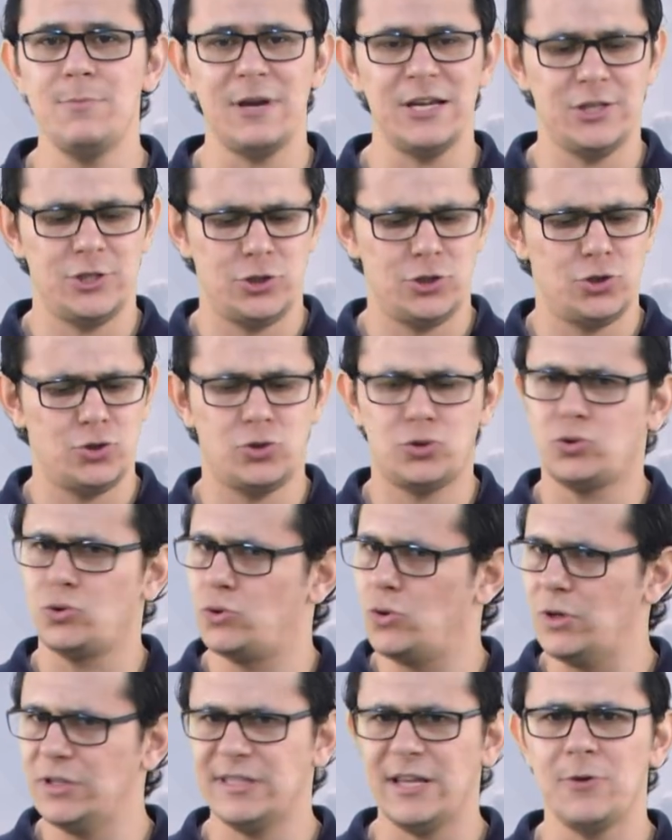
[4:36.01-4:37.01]
mas
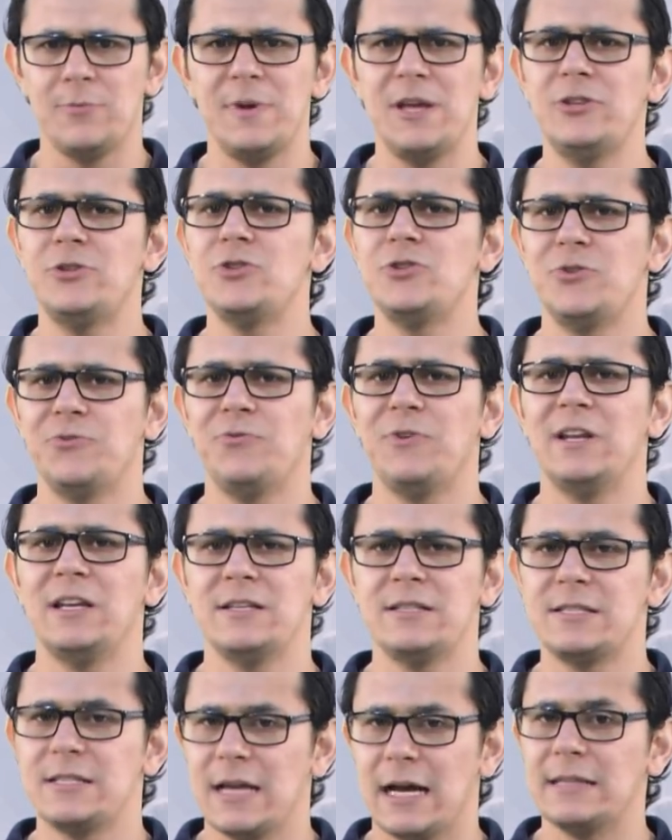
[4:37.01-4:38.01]
totalmente
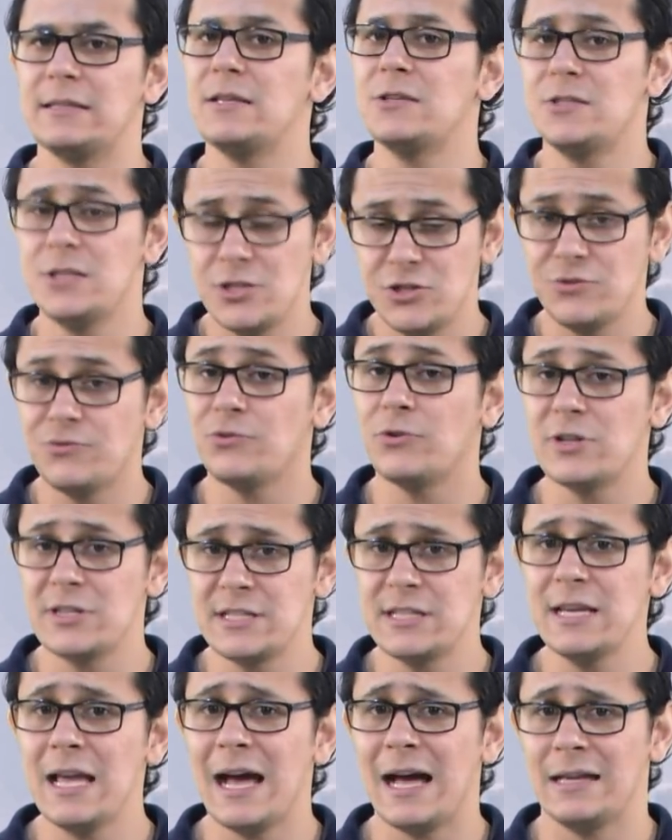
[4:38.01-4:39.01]
diferenciadas e
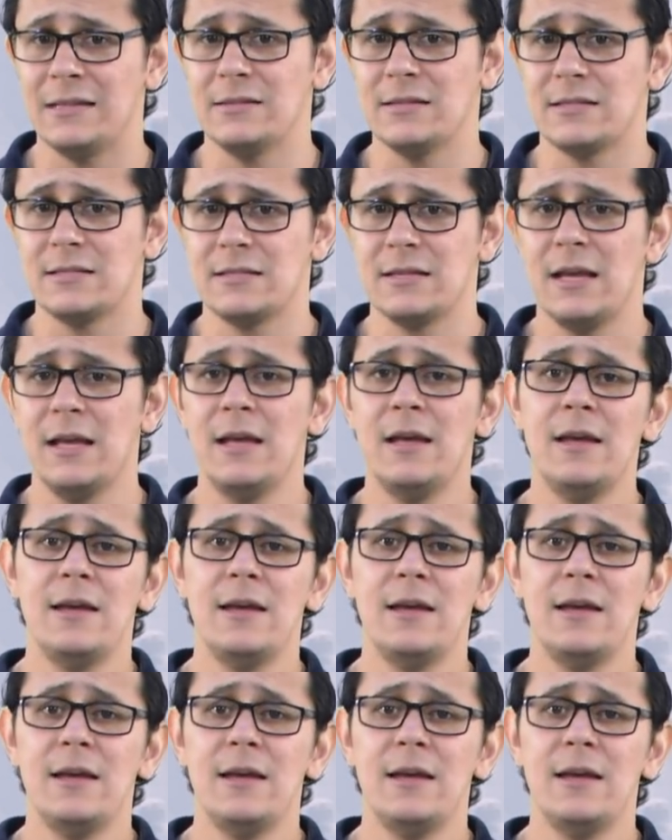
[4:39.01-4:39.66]
divorciadas.